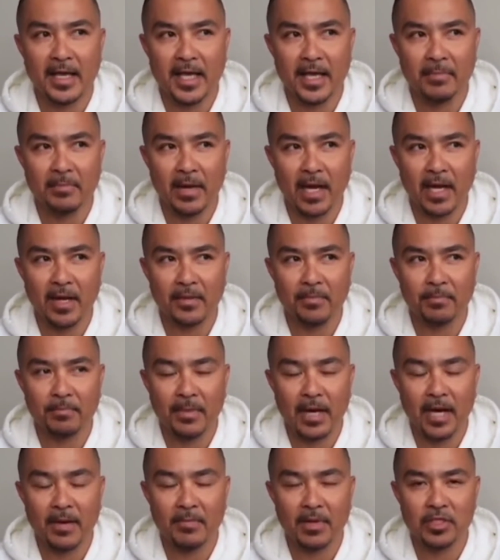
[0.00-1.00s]

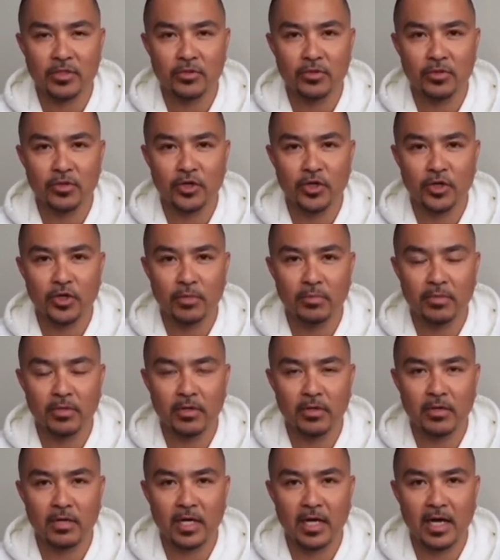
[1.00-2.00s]
ipagpapatuloy ko
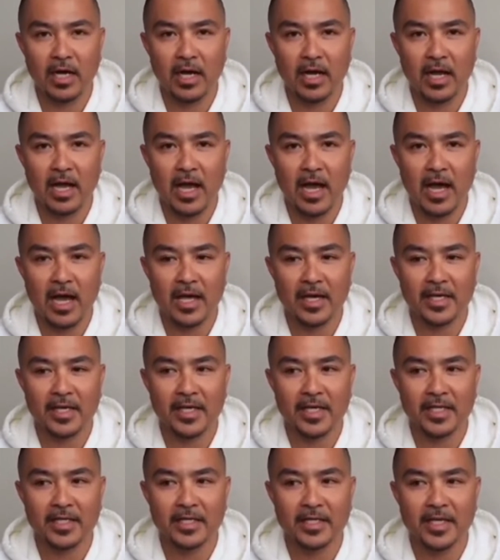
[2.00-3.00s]
po ang
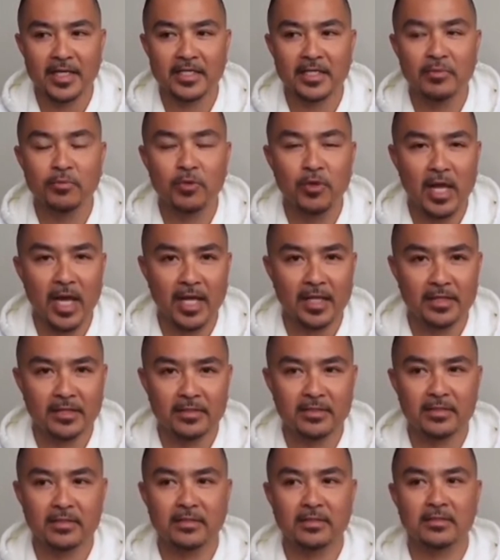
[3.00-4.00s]
aking
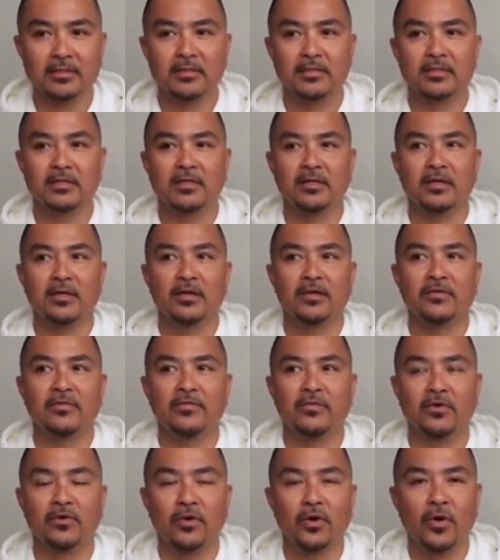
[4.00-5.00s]
nasimulan
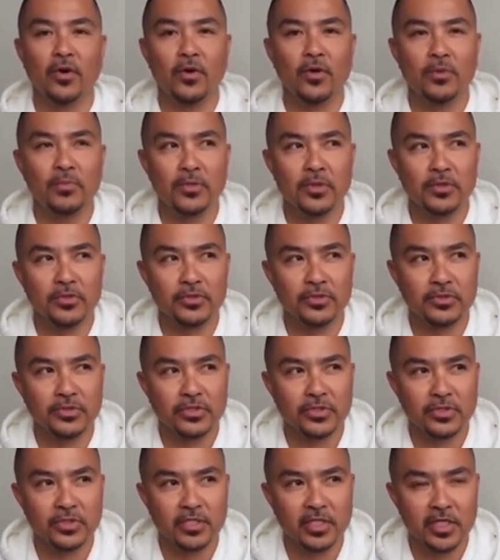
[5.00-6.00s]
for
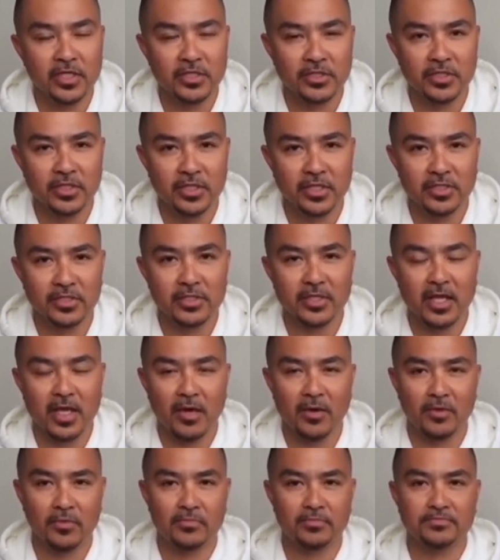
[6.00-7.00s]
almost 6 years
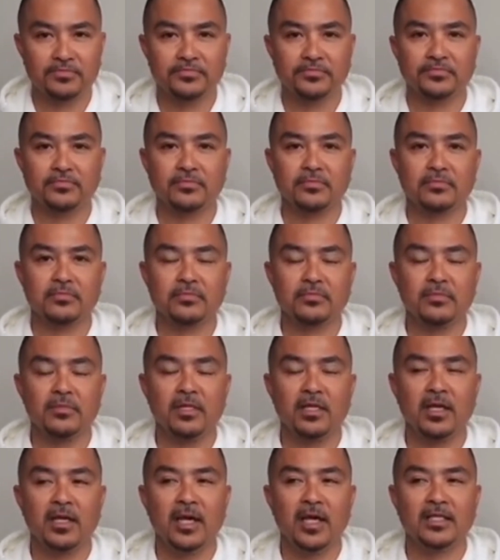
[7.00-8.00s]
now.
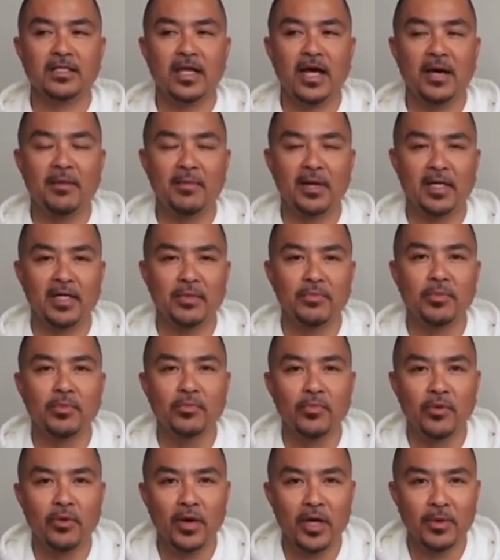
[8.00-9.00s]
At habang
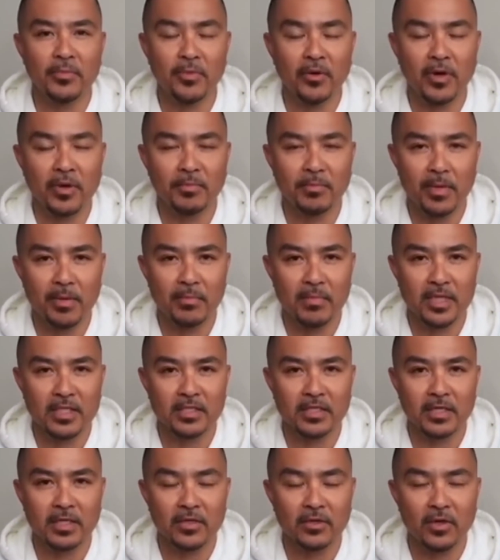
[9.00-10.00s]
nabubuhay po ang
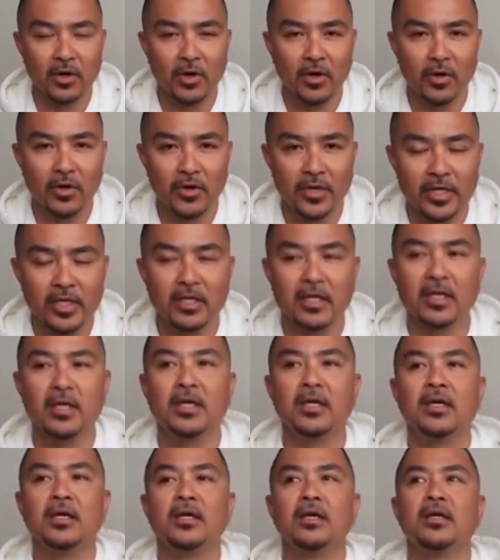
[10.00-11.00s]
pambansang Kolokoy,
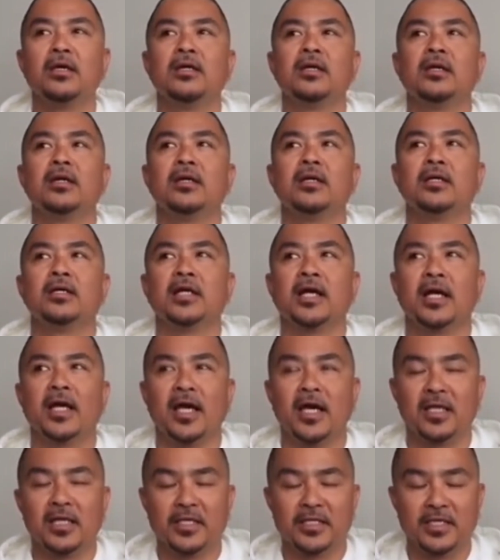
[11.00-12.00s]

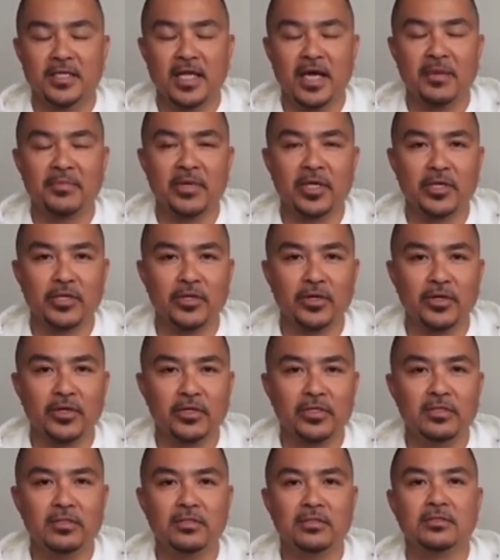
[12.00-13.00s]
kagaya ng sinabi ko
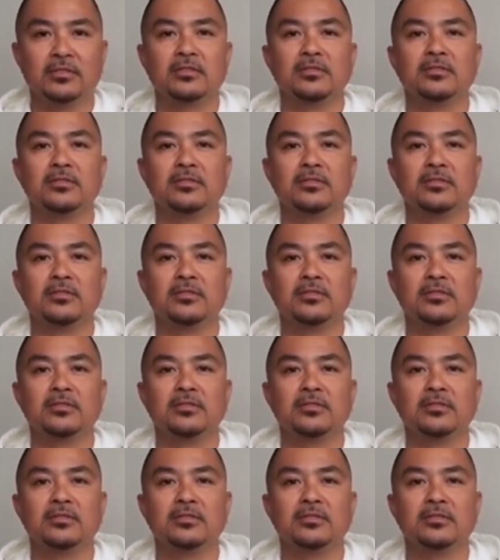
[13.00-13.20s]
noon,